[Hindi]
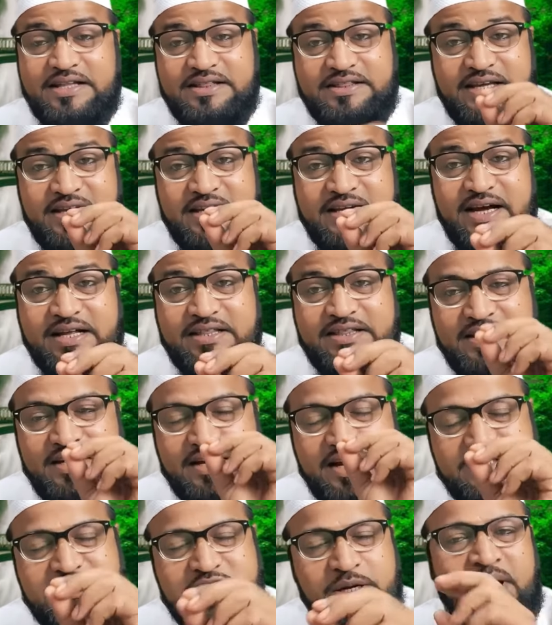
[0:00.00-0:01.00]
तिनका
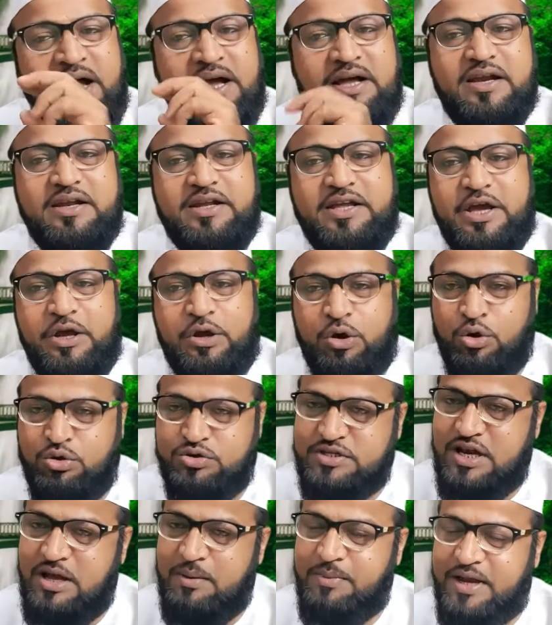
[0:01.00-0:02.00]
तिनका जमा करके
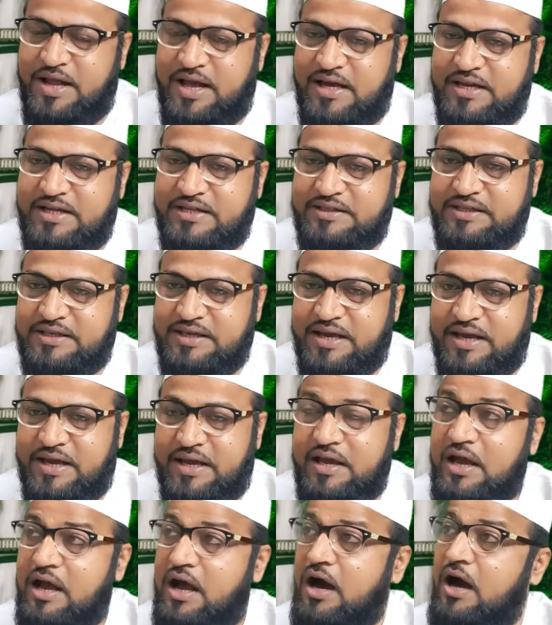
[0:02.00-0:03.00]
घोंसला बना लेती है
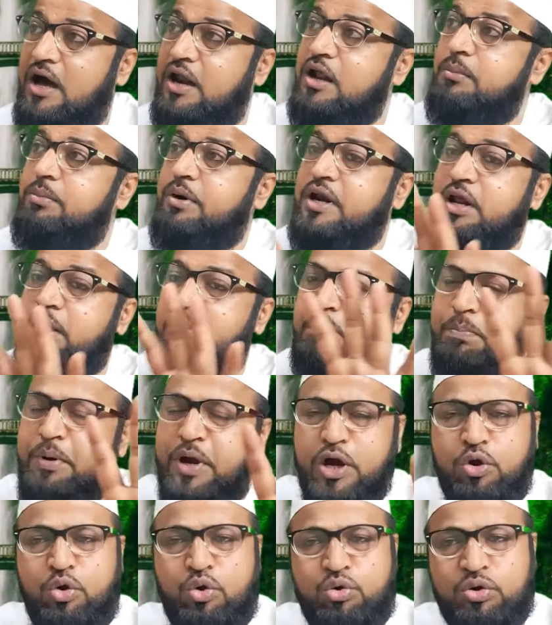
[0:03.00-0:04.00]
हरे भरे
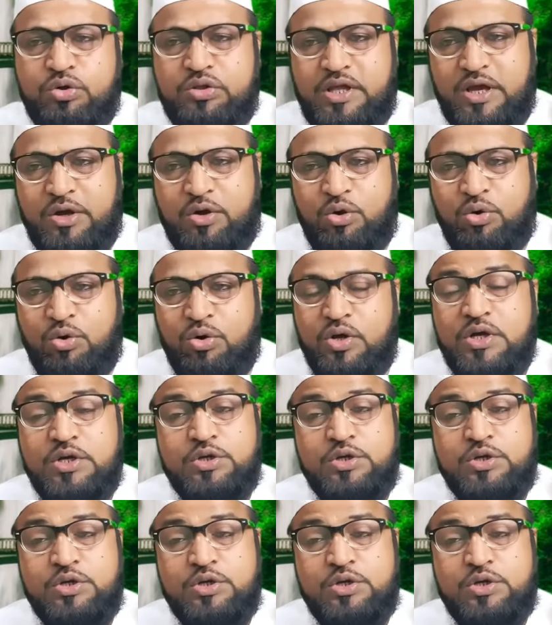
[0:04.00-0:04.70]
पेड़ों को देखो